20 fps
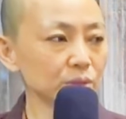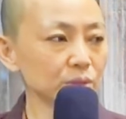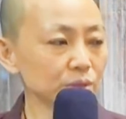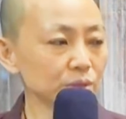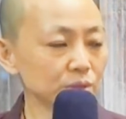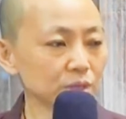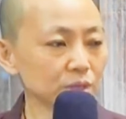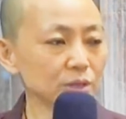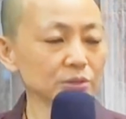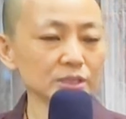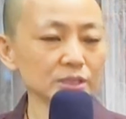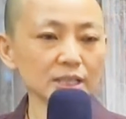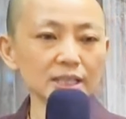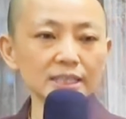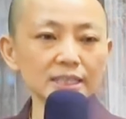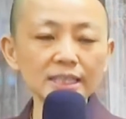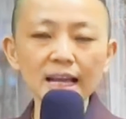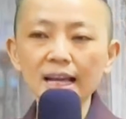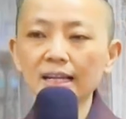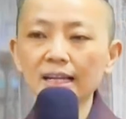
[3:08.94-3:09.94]
受者
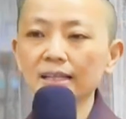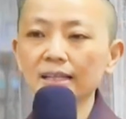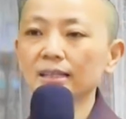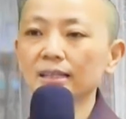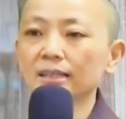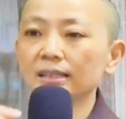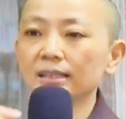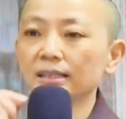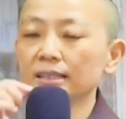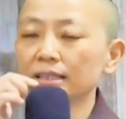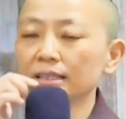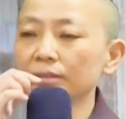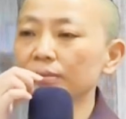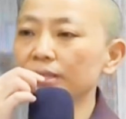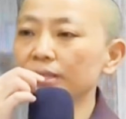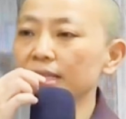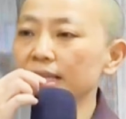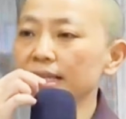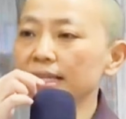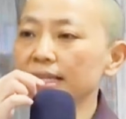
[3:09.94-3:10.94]
相，是不
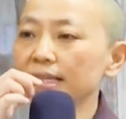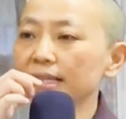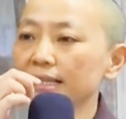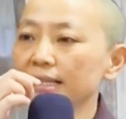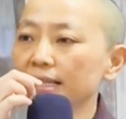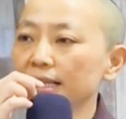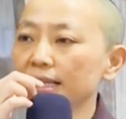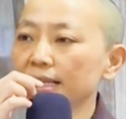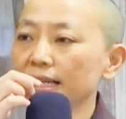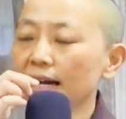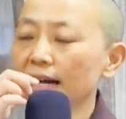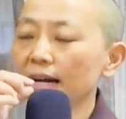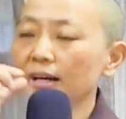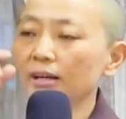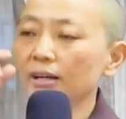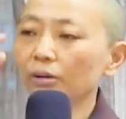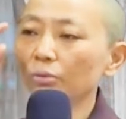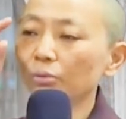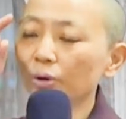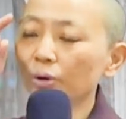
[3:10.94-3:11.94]
是？
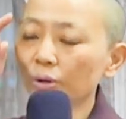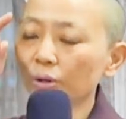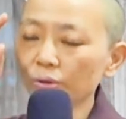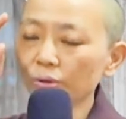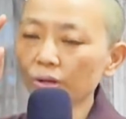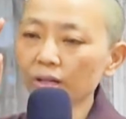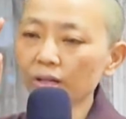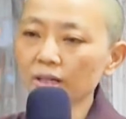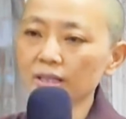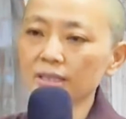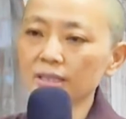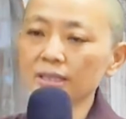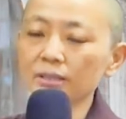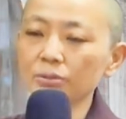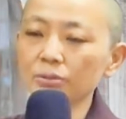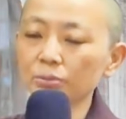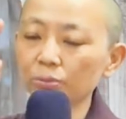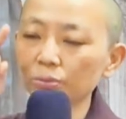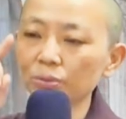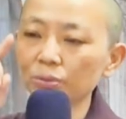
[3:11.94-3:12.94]
好，我于尔
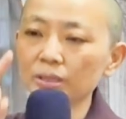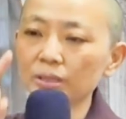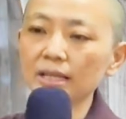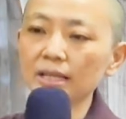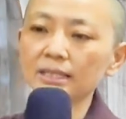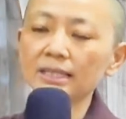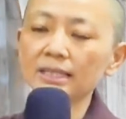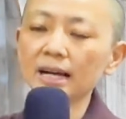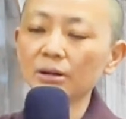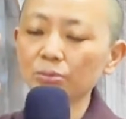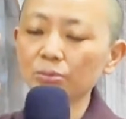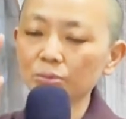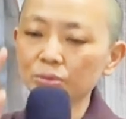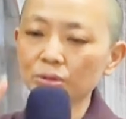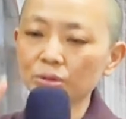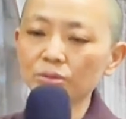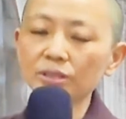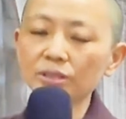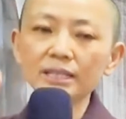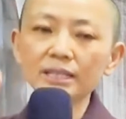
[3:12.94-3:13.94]
时无人相、无
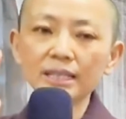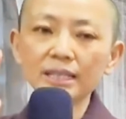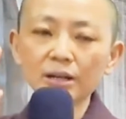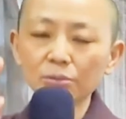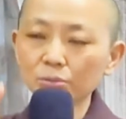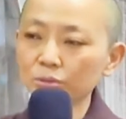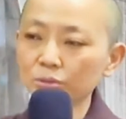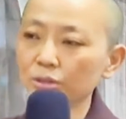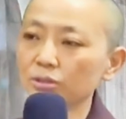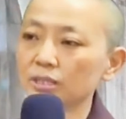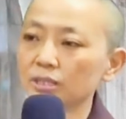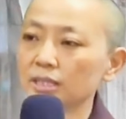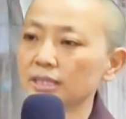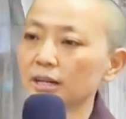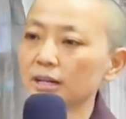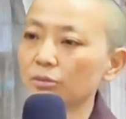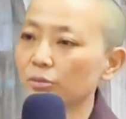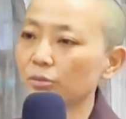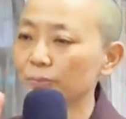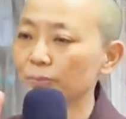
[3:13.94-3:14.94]
众生相、无受者
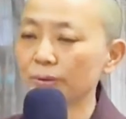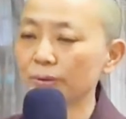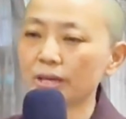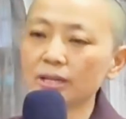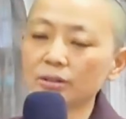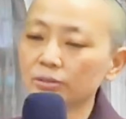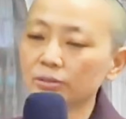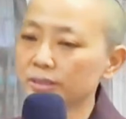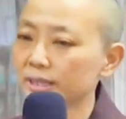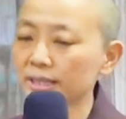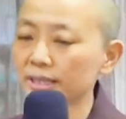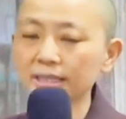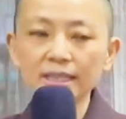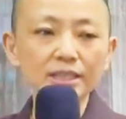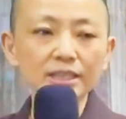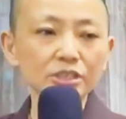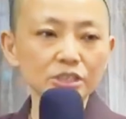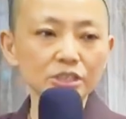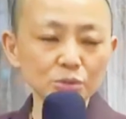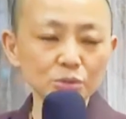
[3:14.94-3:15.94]
相，我没有这
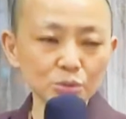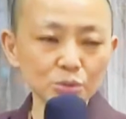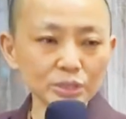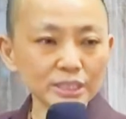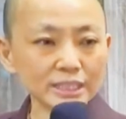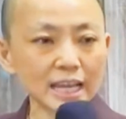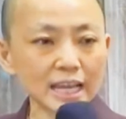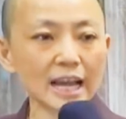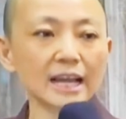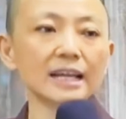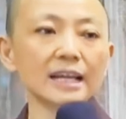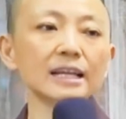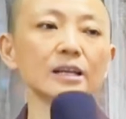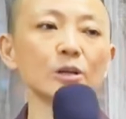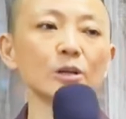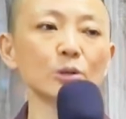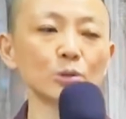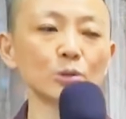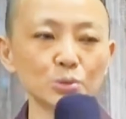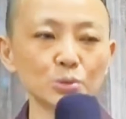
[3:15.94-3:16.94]
些执着相。
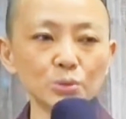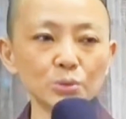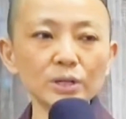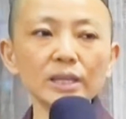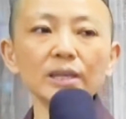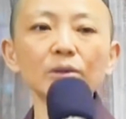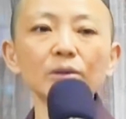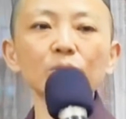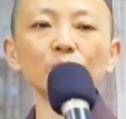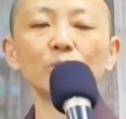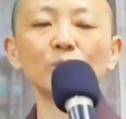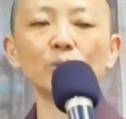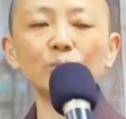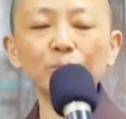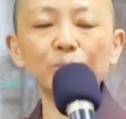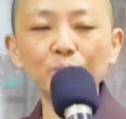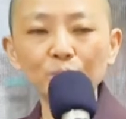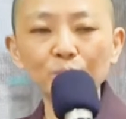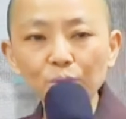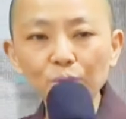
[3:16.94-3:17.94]
所以我
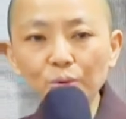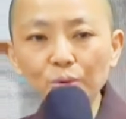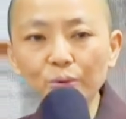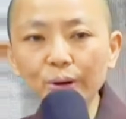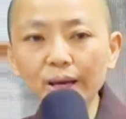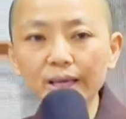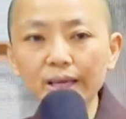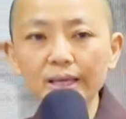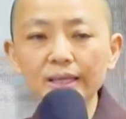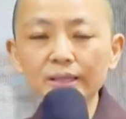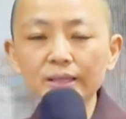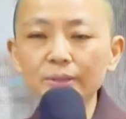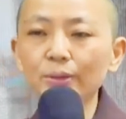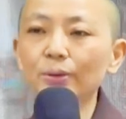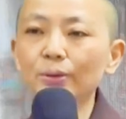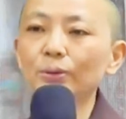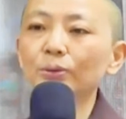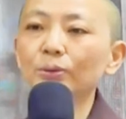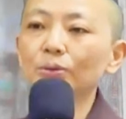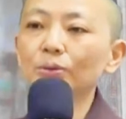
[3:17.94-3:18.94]
不会
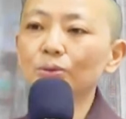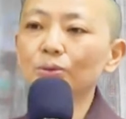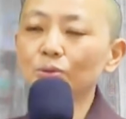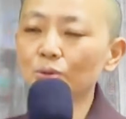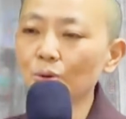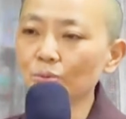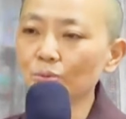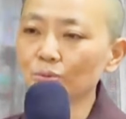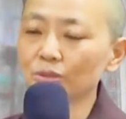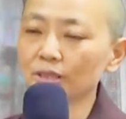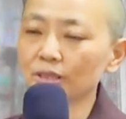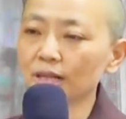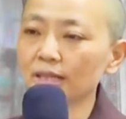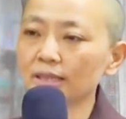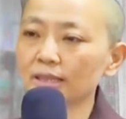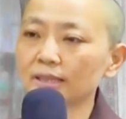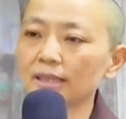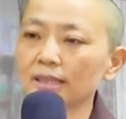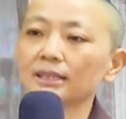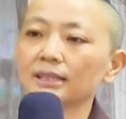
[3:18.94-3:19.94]
有众
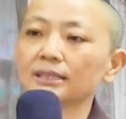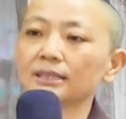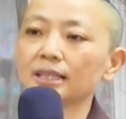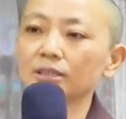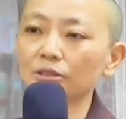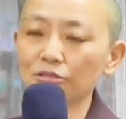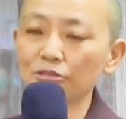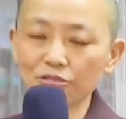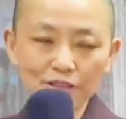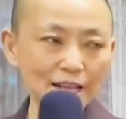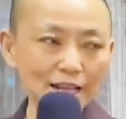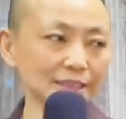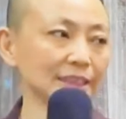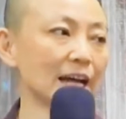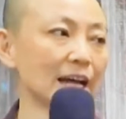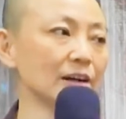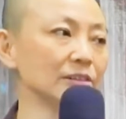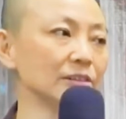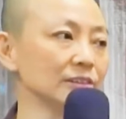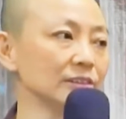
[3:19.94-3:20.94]
生的这种烦
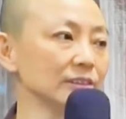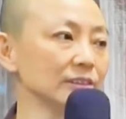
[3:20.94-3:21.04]
恼。